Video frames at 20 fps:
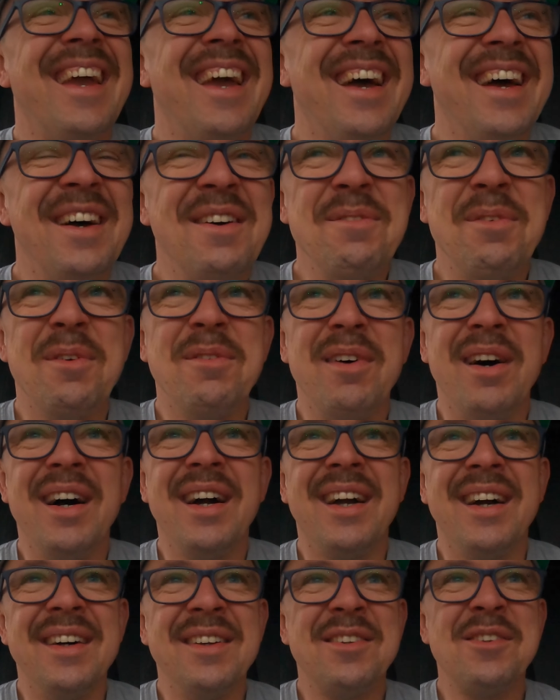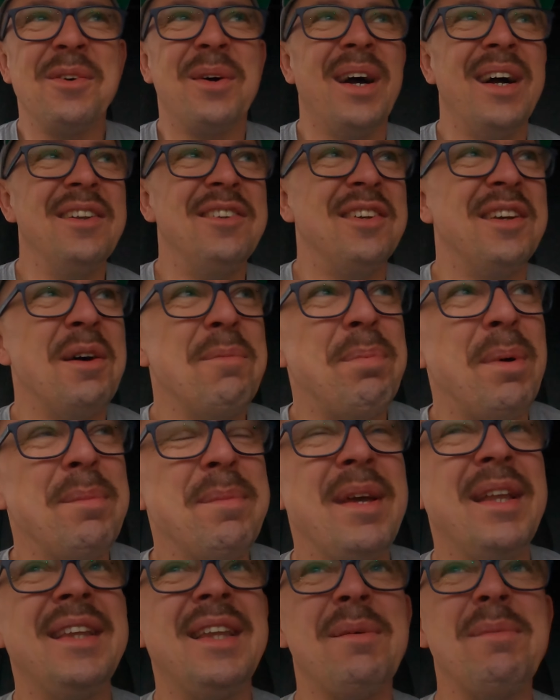Nie, powaga. Słuchajcie, ja
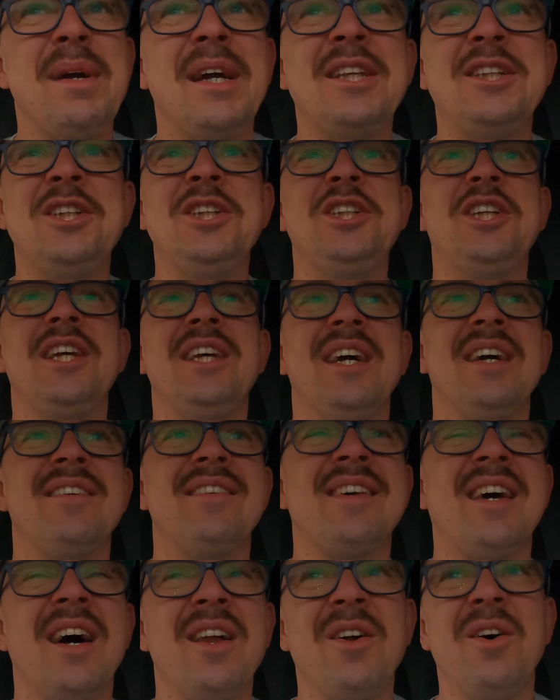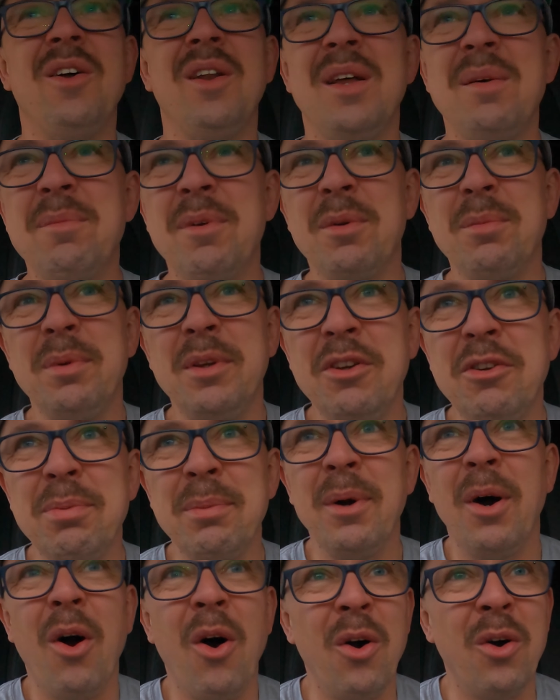pamiętam jak dzisiaj, jak z Karolem
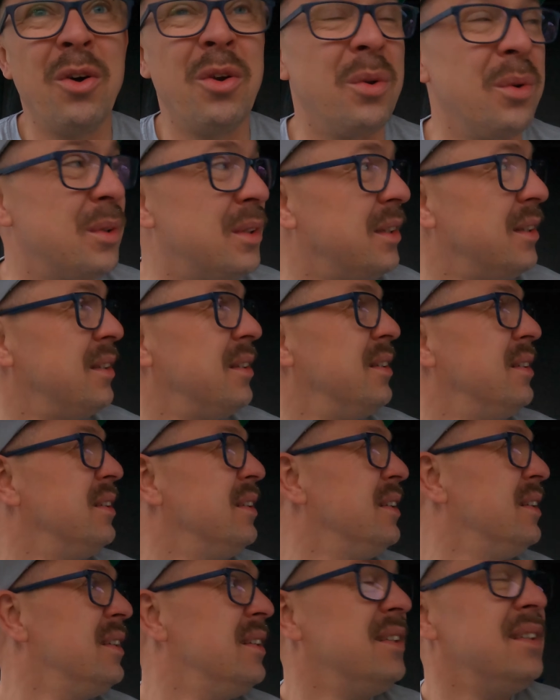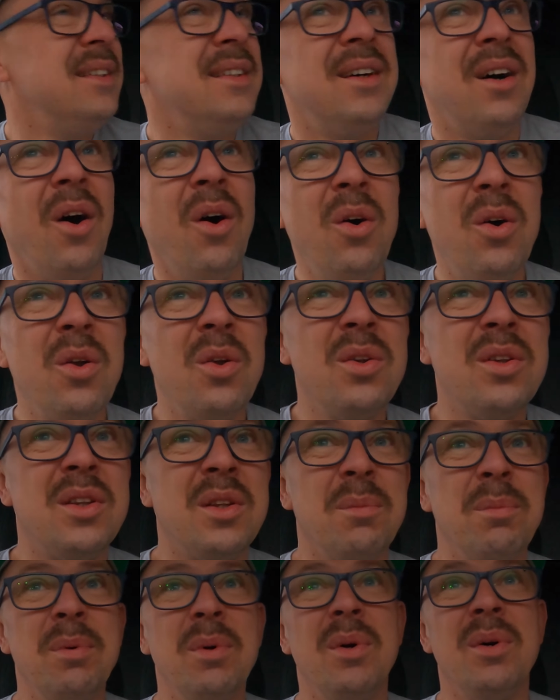robiliśmy ogród. Ogród
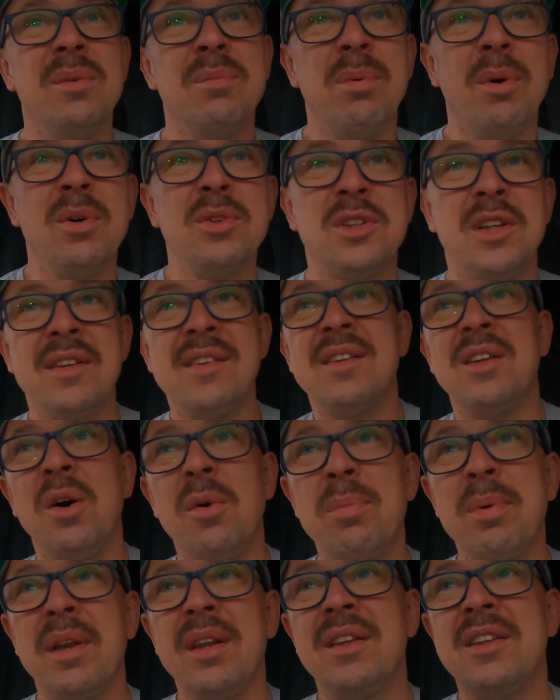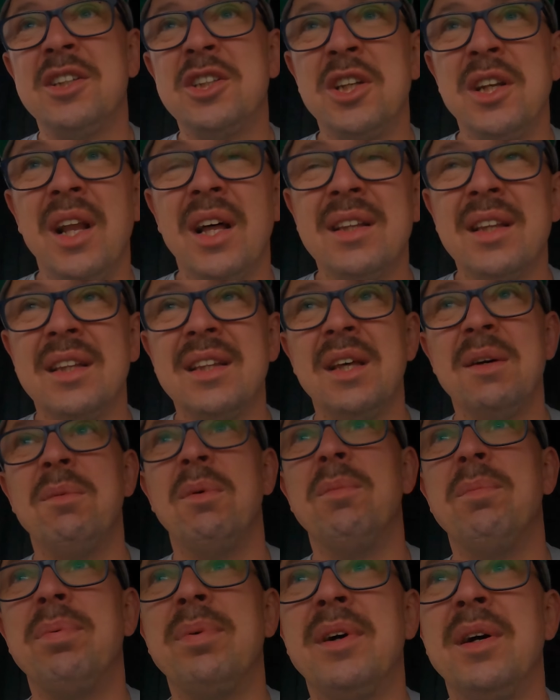to było, Boże, dobre 3 lata
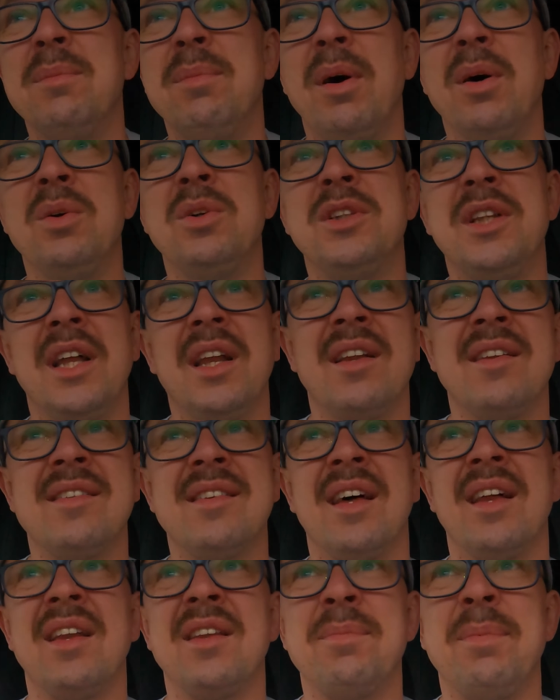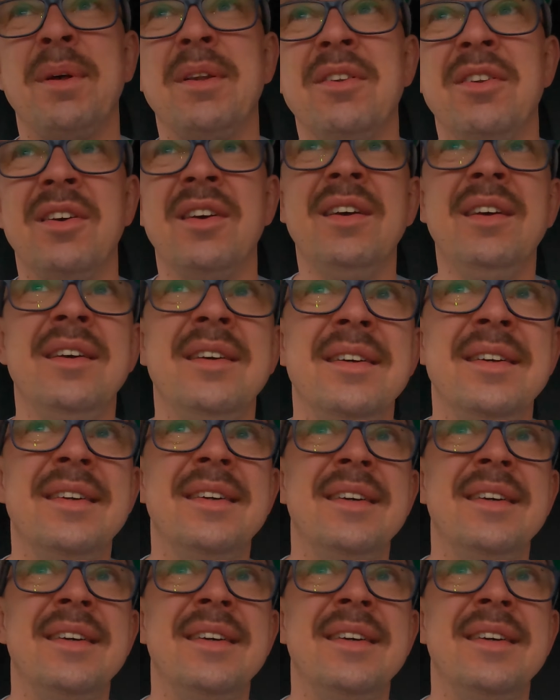temu, chyba już teraz, zaraz będzie.